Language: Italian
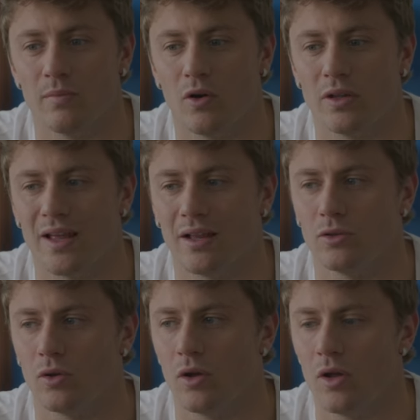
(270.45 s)
Ogni
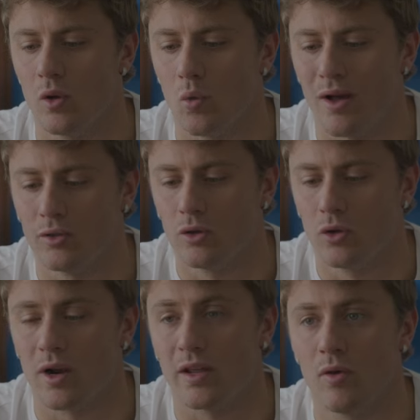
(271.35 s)
tanto quando
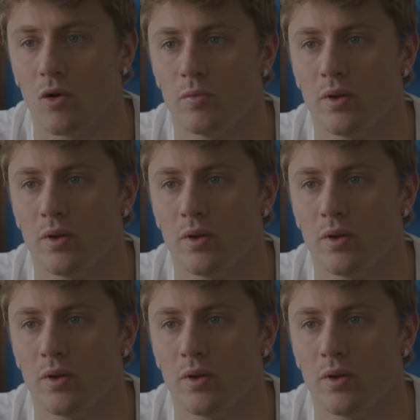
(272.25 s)
non arrivi a un